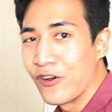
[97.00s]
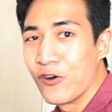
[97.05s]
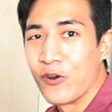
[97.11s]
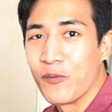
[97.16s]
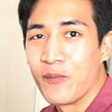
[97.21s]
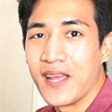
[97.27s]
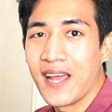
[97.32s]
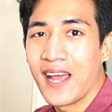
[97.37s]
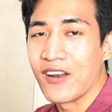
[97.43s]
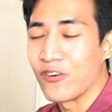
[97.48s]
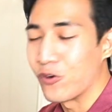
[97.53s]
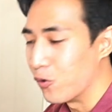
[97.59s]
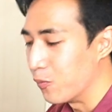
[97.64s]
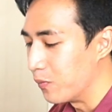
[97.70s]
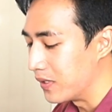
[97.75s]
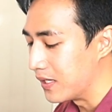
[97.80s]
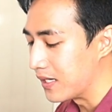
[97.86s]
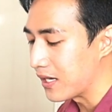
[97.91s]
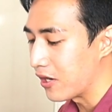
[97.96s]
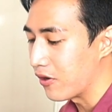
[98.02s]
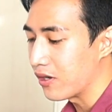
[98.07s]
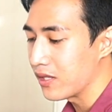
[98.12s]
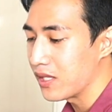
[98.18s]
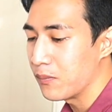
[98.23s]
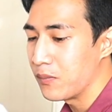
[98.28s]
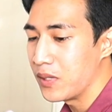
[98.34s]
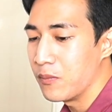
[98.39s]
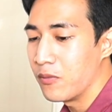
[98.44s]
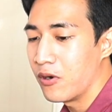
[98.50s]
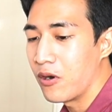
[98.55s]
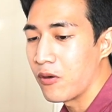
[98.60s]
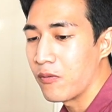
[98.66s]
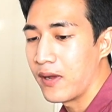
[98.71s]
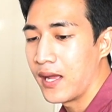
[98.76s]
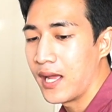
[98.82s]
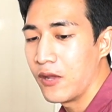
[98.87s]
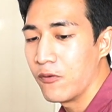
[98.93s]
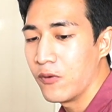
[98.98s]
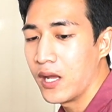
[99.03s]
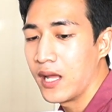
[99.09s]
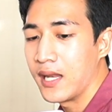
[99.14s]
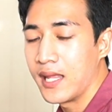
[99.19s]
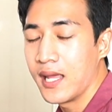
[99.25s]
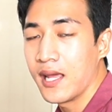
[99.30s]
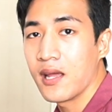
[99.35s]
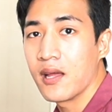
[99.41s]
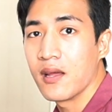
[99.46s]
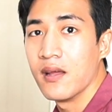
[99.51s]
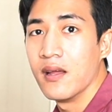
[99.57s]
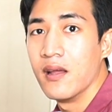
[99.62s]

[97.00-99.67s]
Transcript: ลายคนไม่อ่านคู่มือเขาก็จะมีบอกมาให้ว่าอันเนี้ย